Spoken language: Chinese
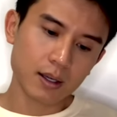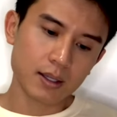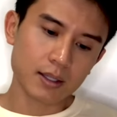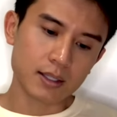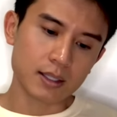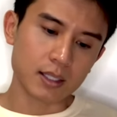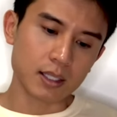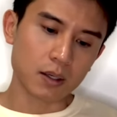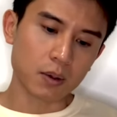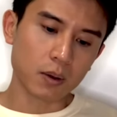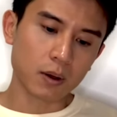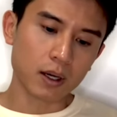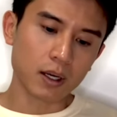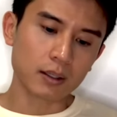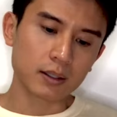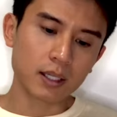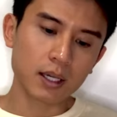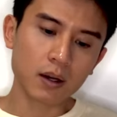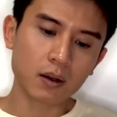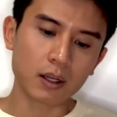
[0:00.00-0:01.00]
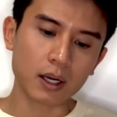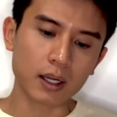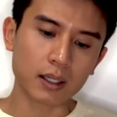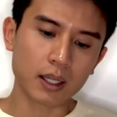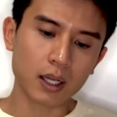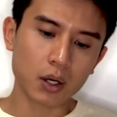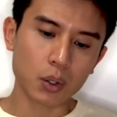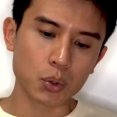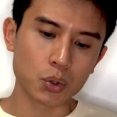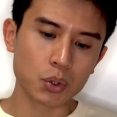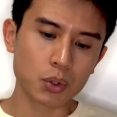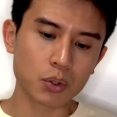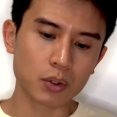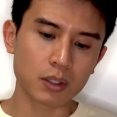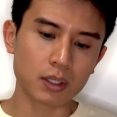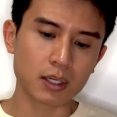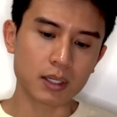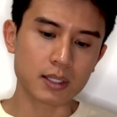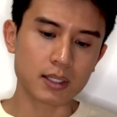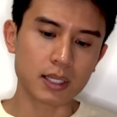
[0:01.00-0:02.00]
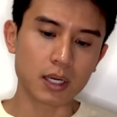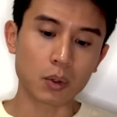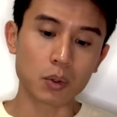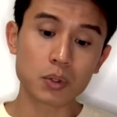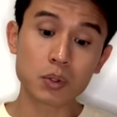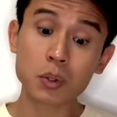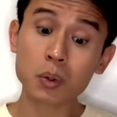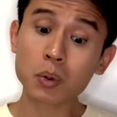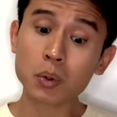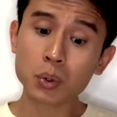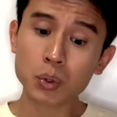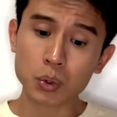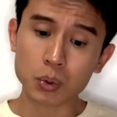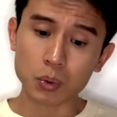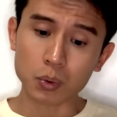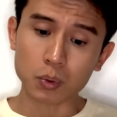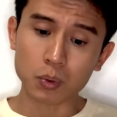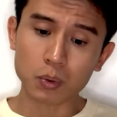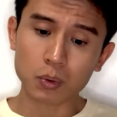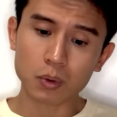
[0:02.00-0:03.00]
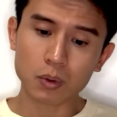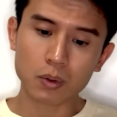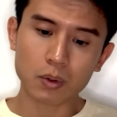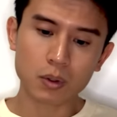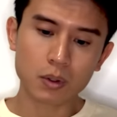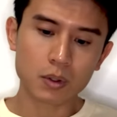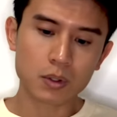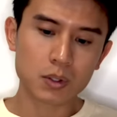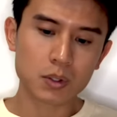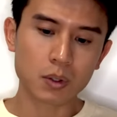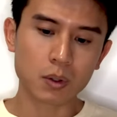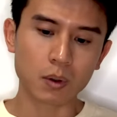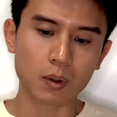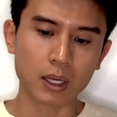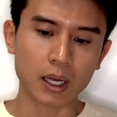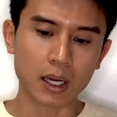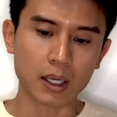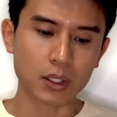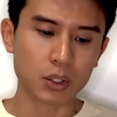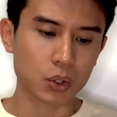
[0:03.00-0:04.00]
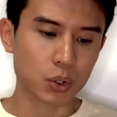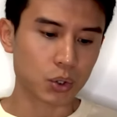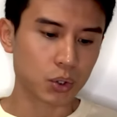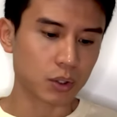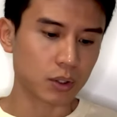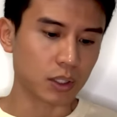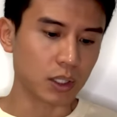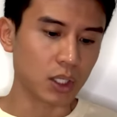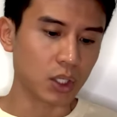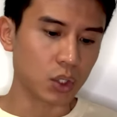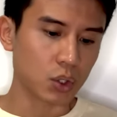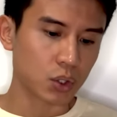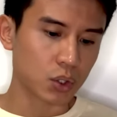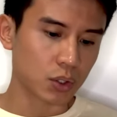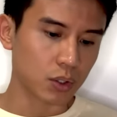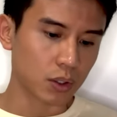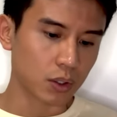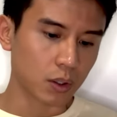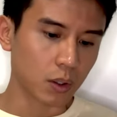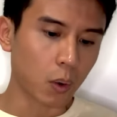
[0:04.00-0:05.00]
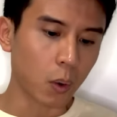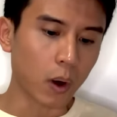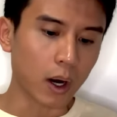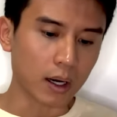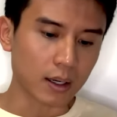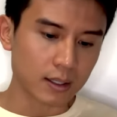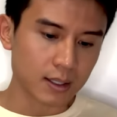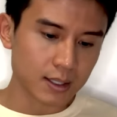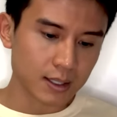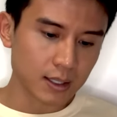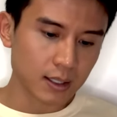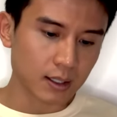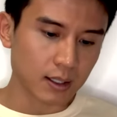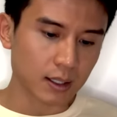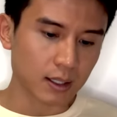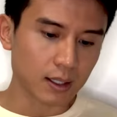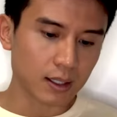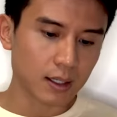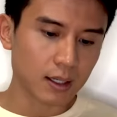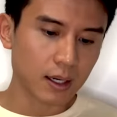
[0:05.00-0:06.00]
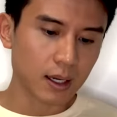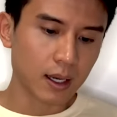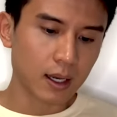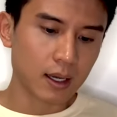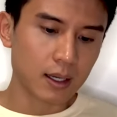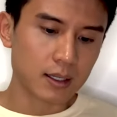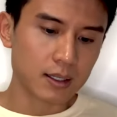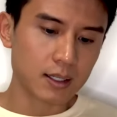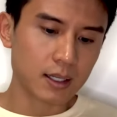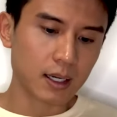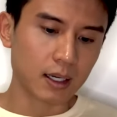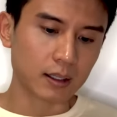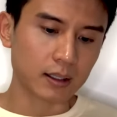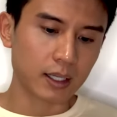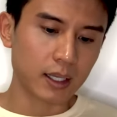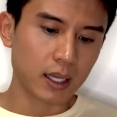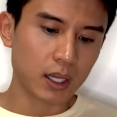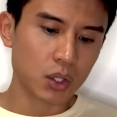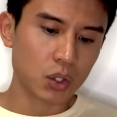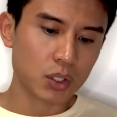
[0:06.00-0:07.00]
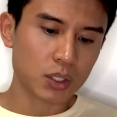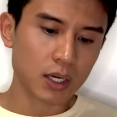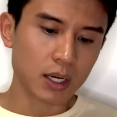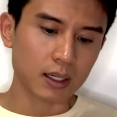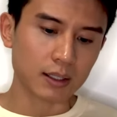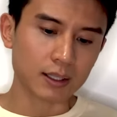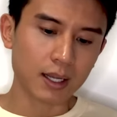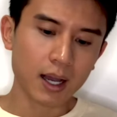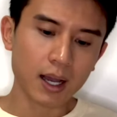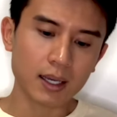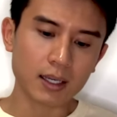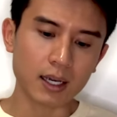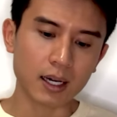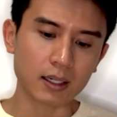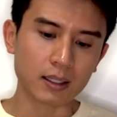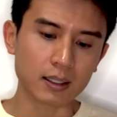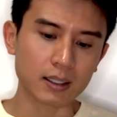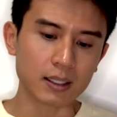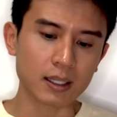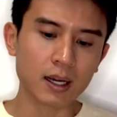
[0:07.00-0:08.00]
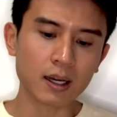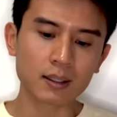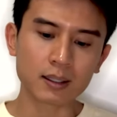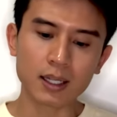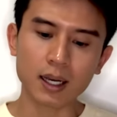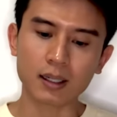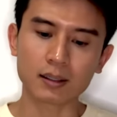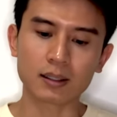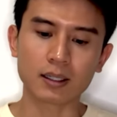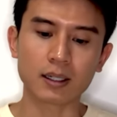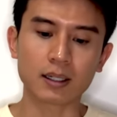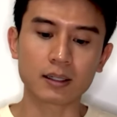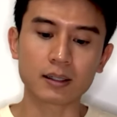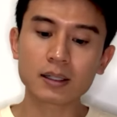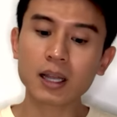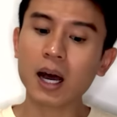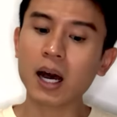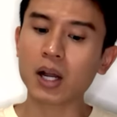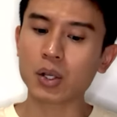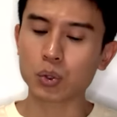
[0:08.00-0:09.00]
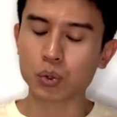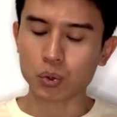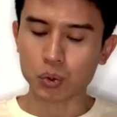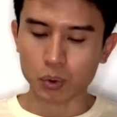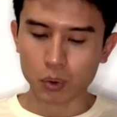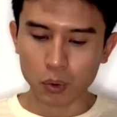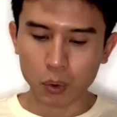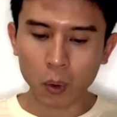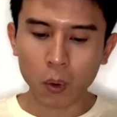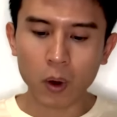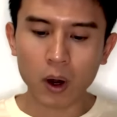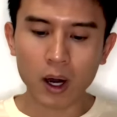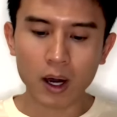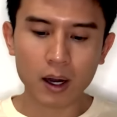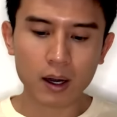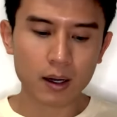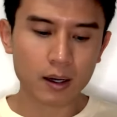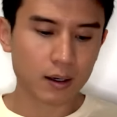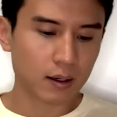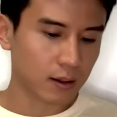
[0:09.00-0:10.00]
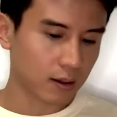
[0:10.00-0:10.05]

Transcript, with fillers: 喜欢跳来跳去的小松鼠送来的是一只黄色的，像天上太阳一样亮的大菊花。